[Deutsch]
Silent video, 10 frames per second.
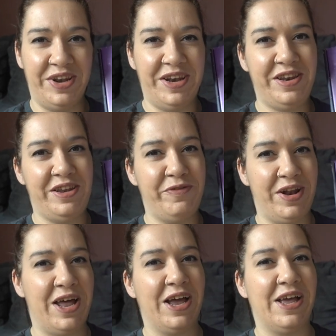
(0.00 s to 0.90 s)
wenn die
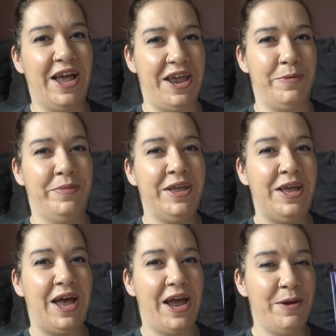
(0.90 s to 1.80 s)
Verlage einem
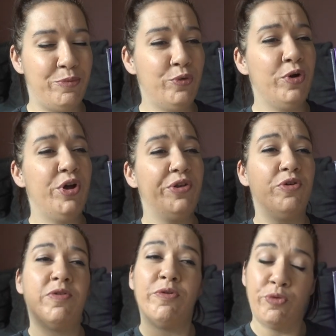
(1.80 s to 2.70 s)
ein Buch
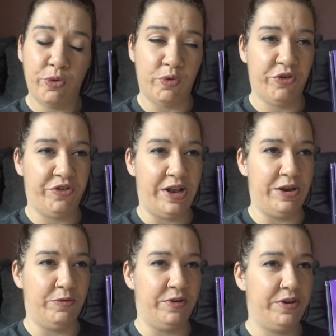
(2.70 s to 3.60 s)
zur Verfügung
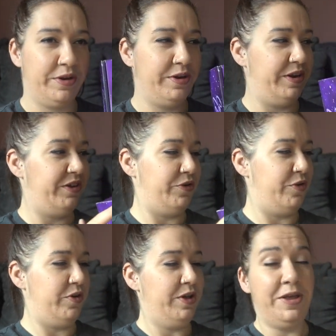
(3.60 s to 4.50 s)
stellen und nicht
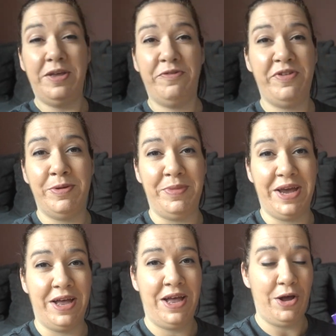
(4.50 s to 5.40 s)
noch viel
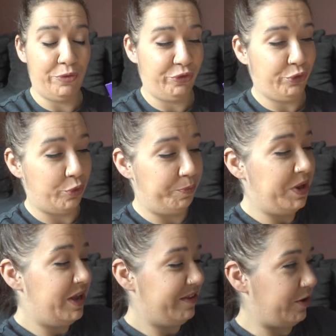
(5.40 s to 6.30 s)
mehr außenrum.
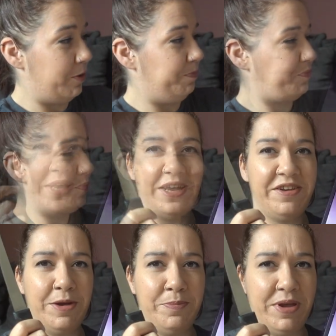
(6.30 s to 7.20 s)
So,
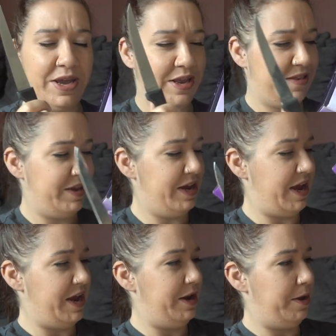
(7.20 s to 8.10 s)
ich habe mir jetzt
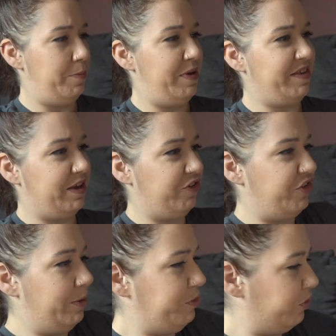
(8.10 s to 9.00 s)
hier ein Messer
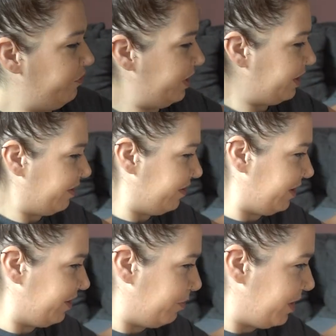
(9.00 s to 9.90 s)
geschnappt und werde das
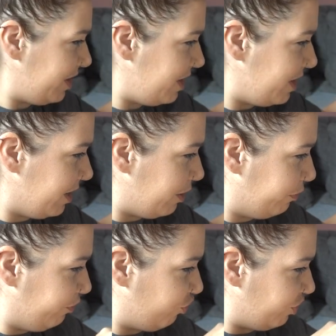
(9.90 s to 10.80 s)
jetzt mal hier
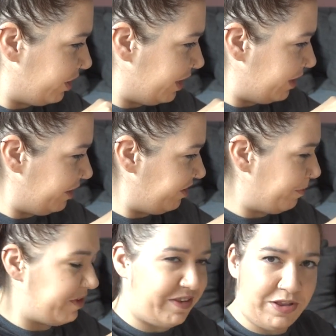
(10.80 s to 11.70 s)
aufschneiden. Ich
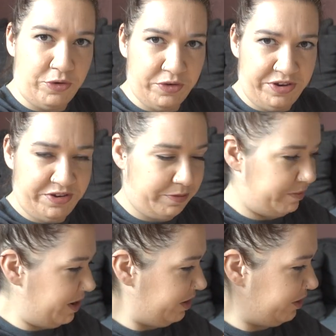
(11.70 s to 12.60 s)
habe es extra noch nicht
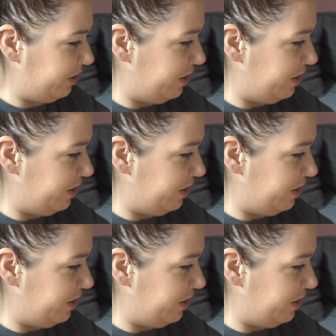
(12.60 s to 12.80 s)
gemacht,